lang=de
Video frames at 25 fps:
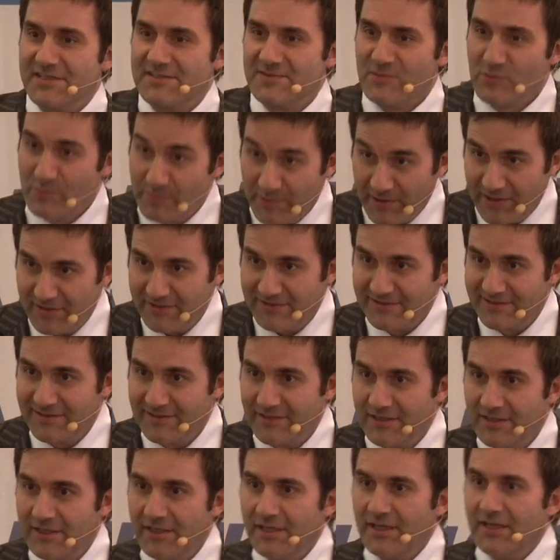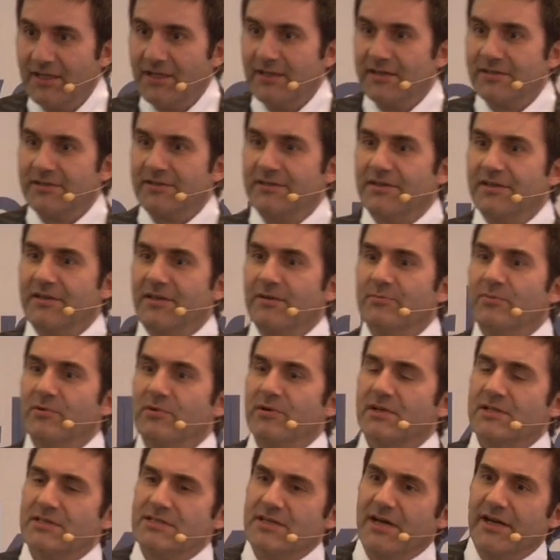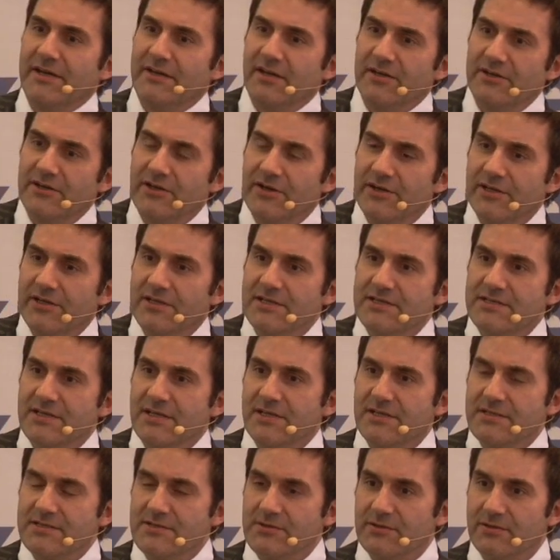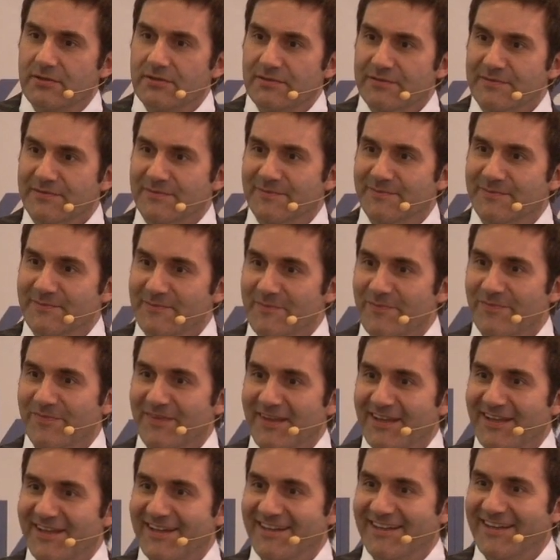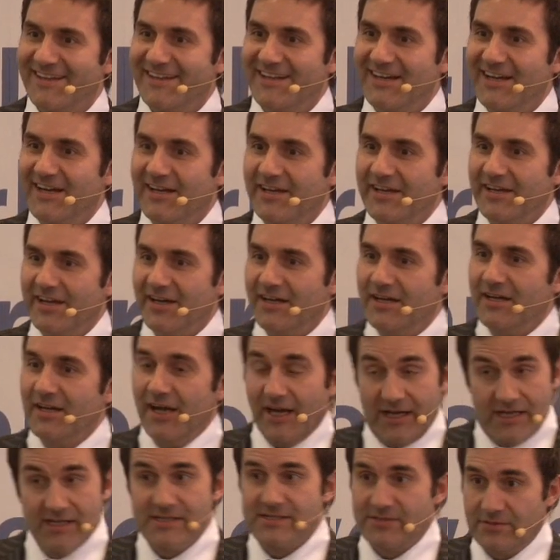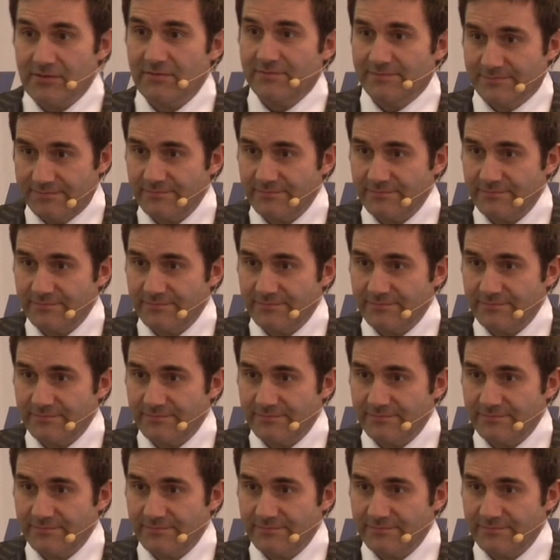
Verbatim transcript: super. Ja. Die Geburt einer neuen Sehnsucht. ja, also,